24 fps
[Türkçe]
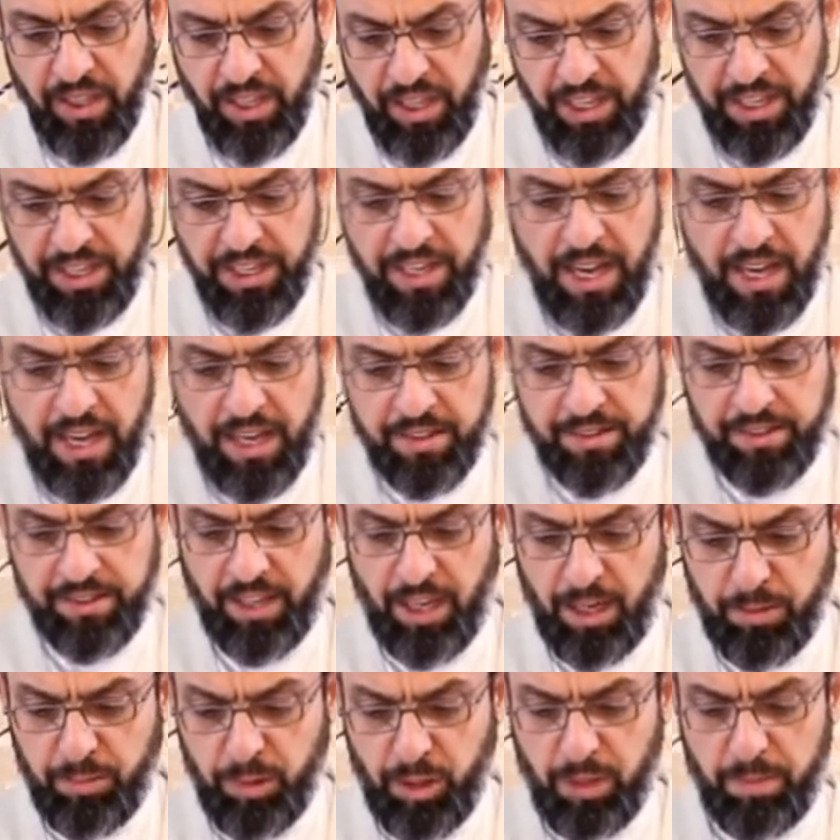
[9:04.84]
Eyne
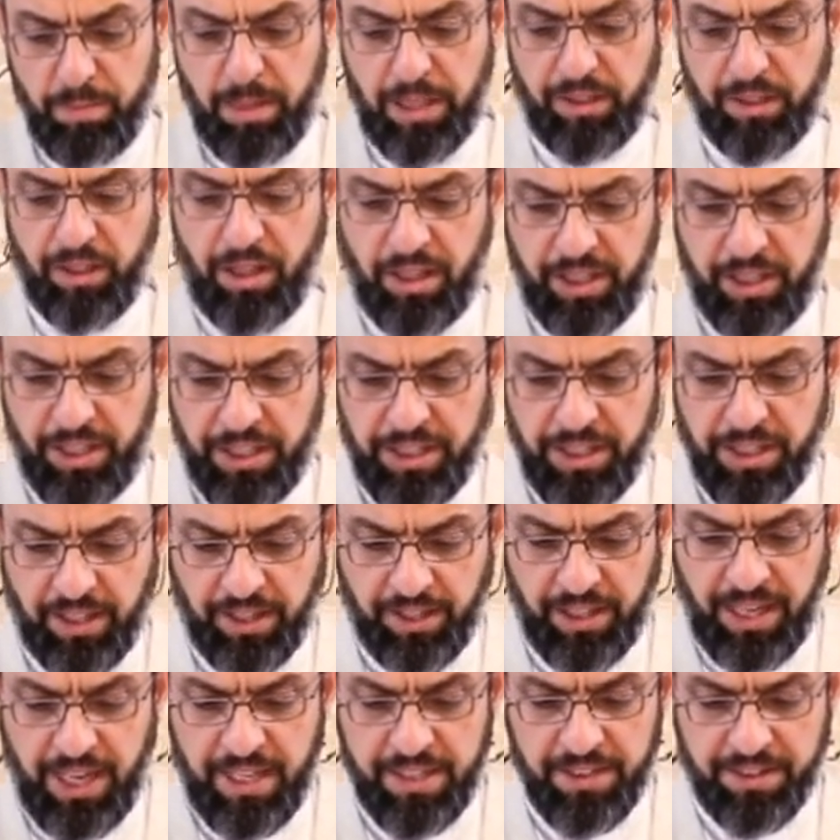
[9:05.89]
ashabul medainer
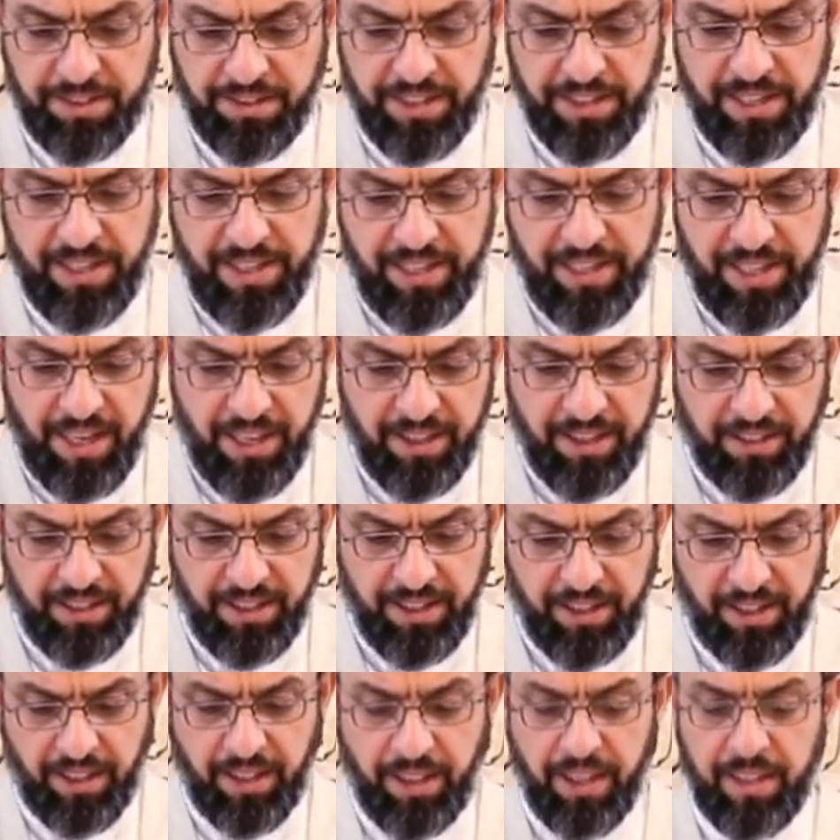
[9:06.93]

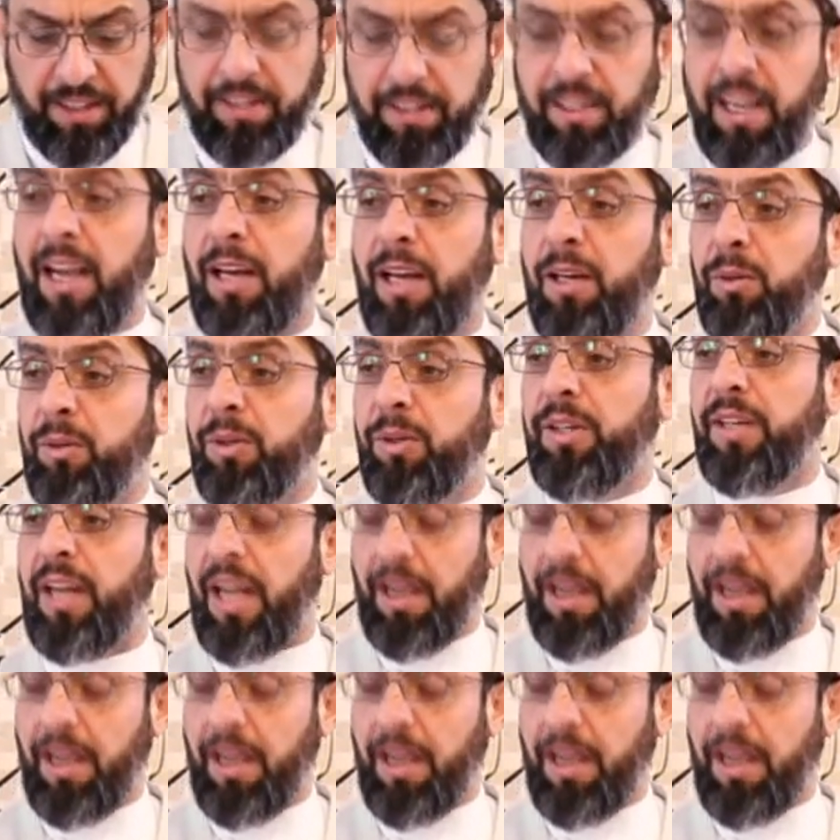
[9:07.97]
ra'sillezî katelun